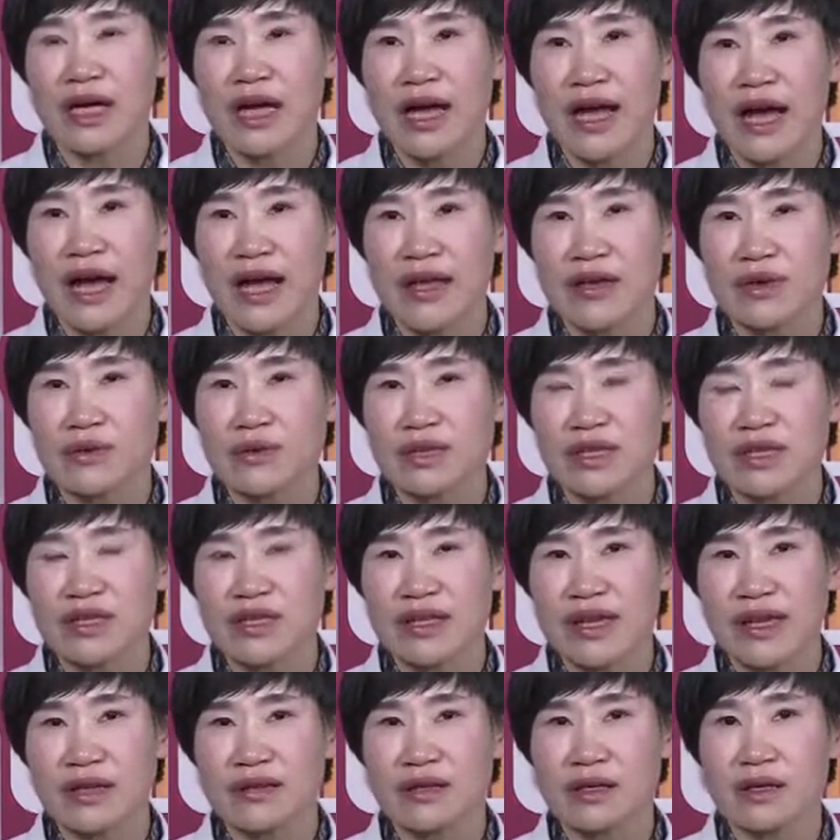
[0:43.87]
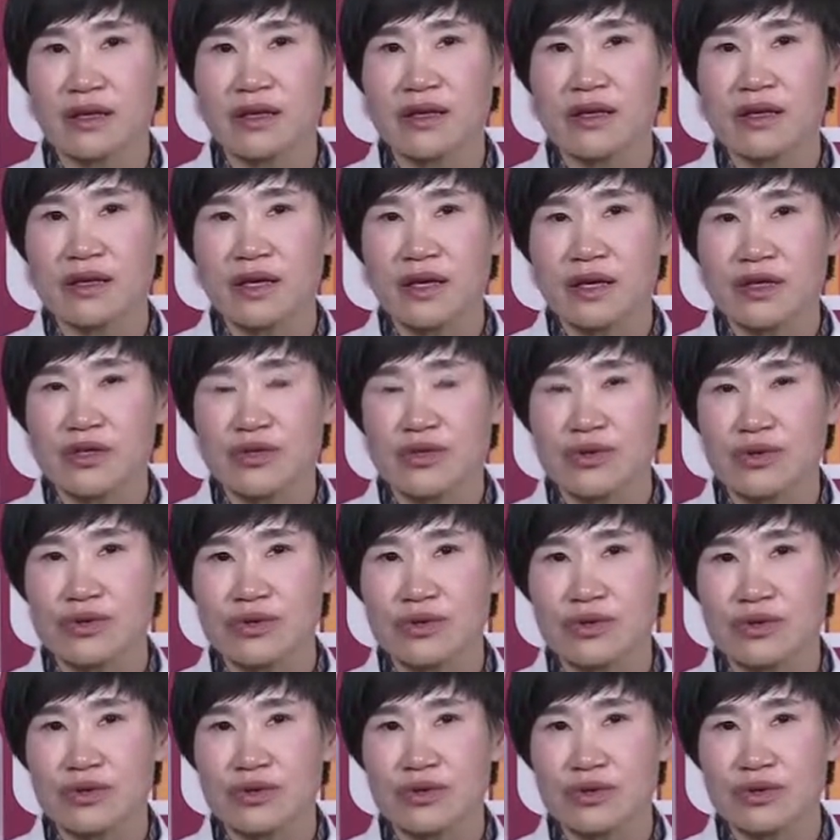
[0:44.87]
还有一点的就
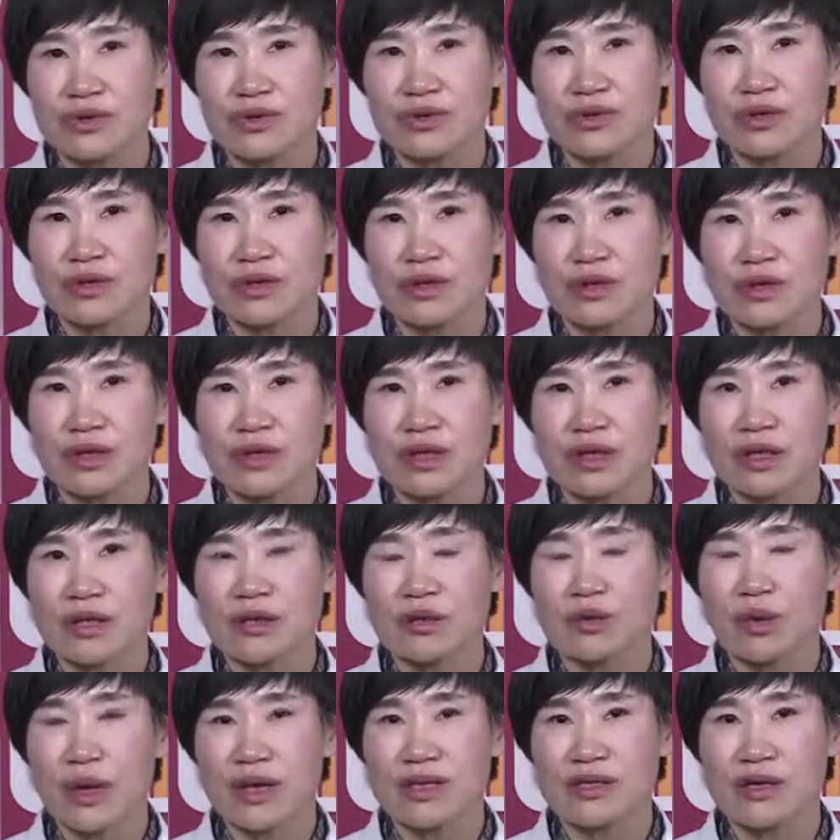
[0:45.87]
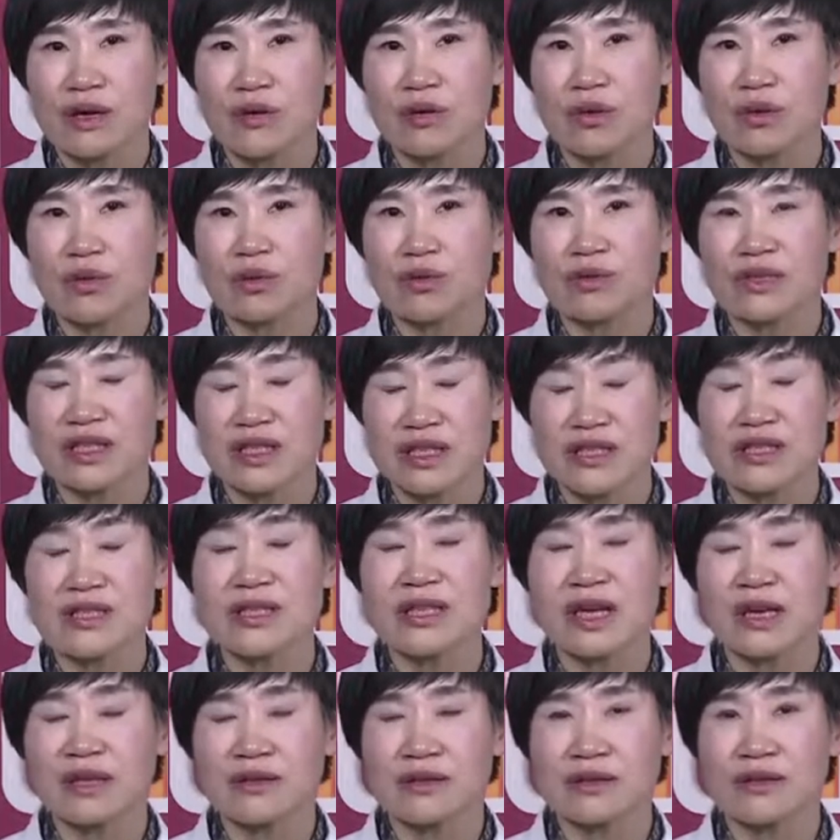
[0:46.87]
是跟卵巢功能影
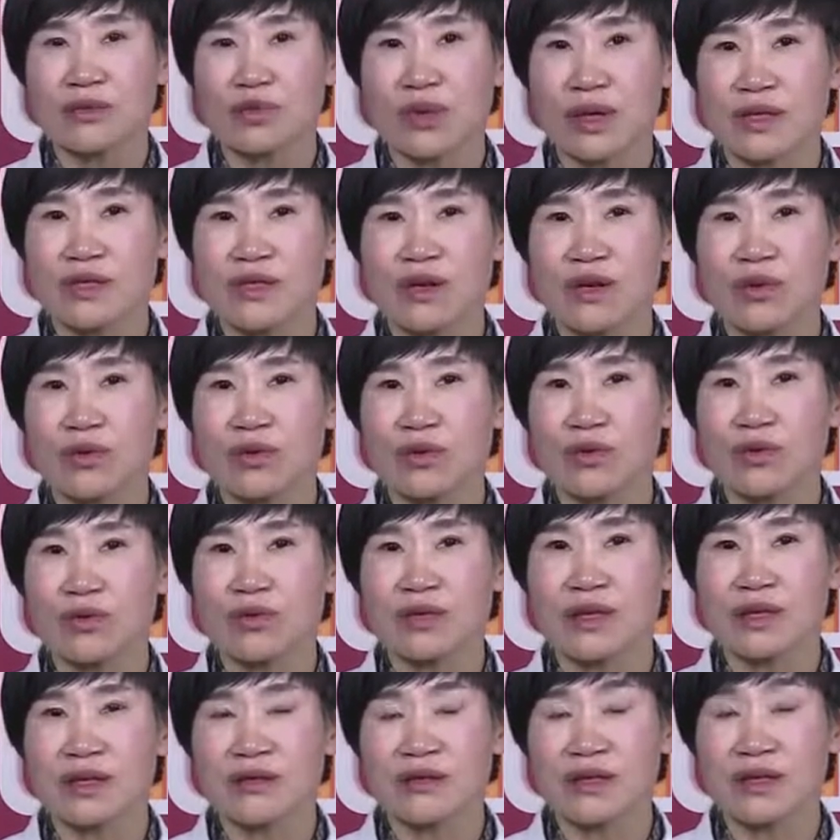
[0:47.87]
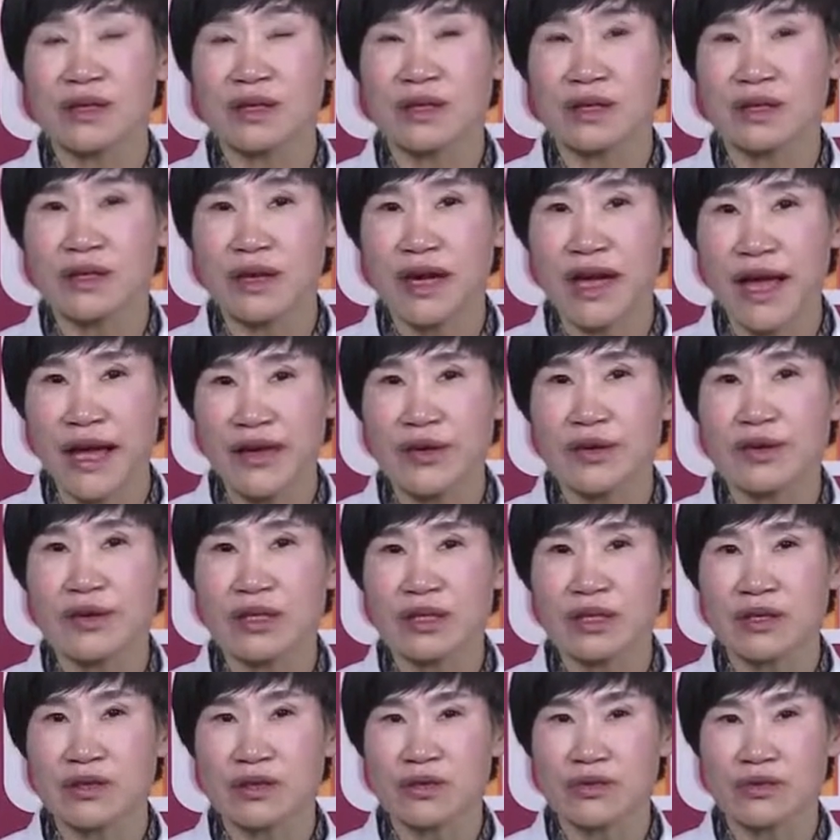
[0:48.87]
响卵巢功能的还有一
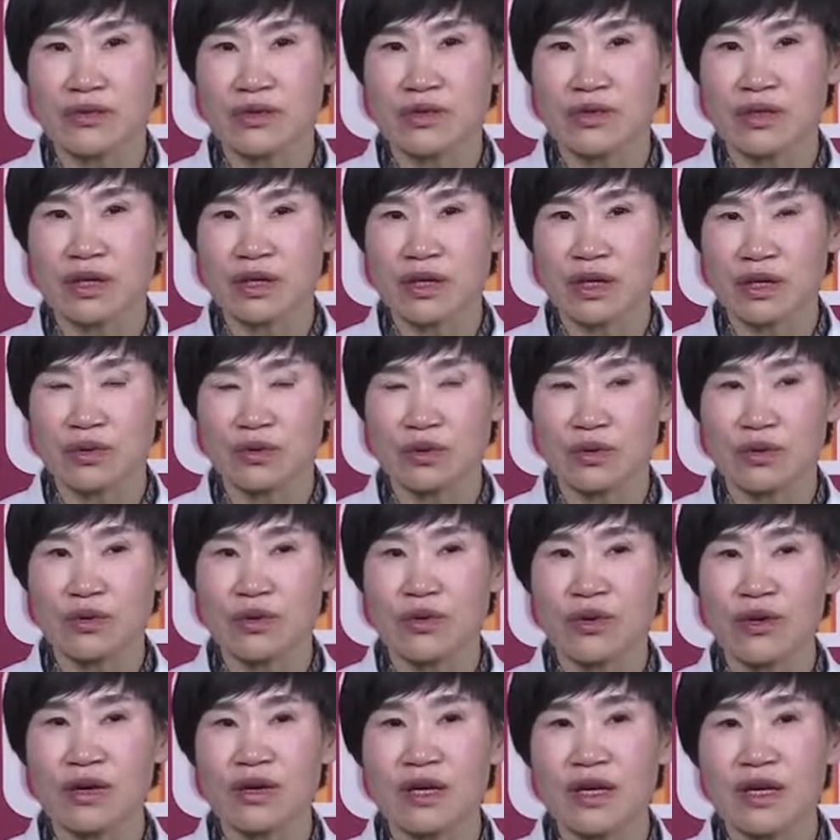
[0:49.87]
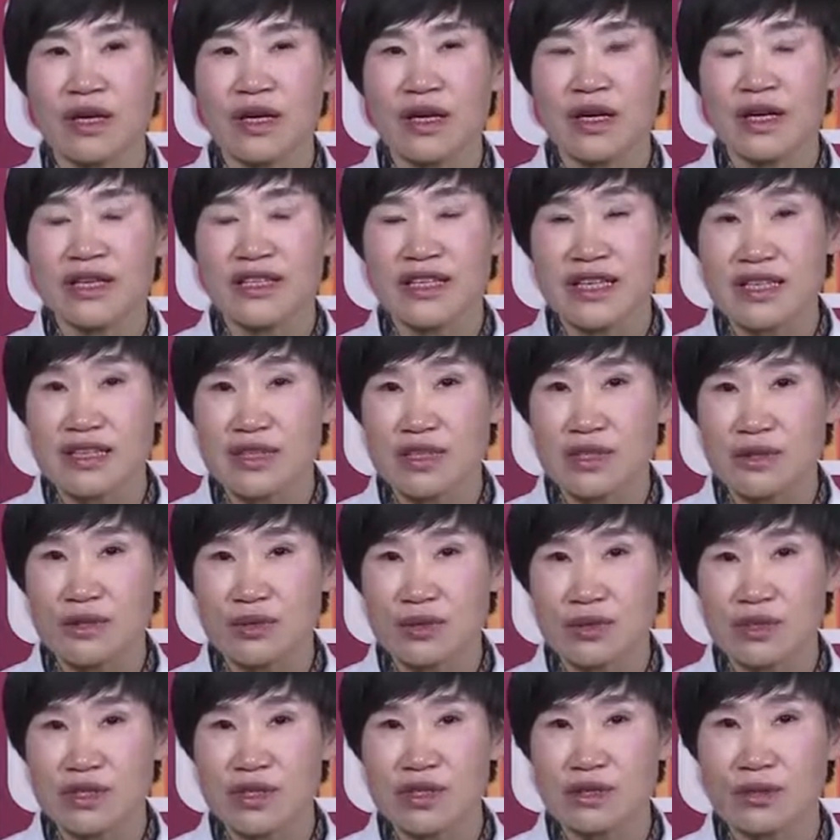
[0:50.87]
个就是很多年轻
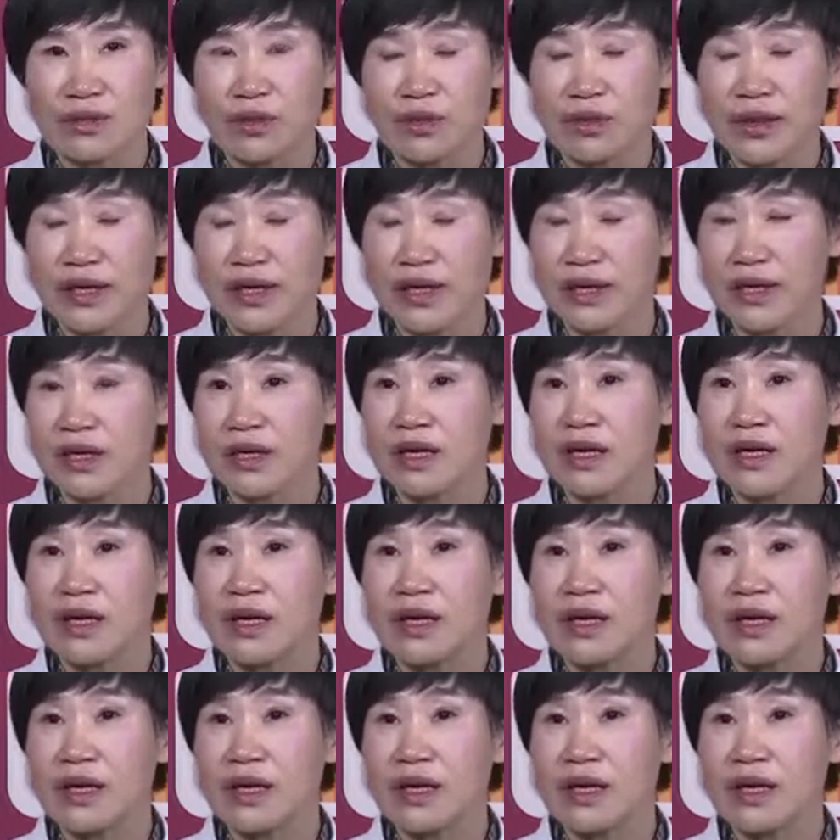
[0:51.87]
女性会